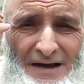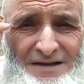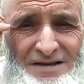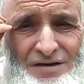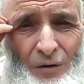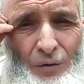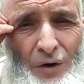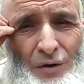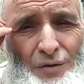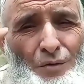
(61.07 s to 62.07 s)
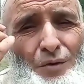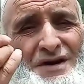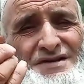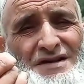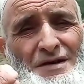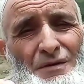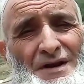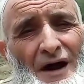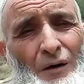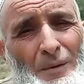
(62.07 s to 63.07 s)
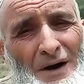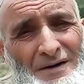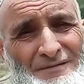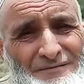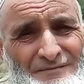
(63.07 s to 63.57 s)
كيتصوغون كوراز دي تيويت الأخبار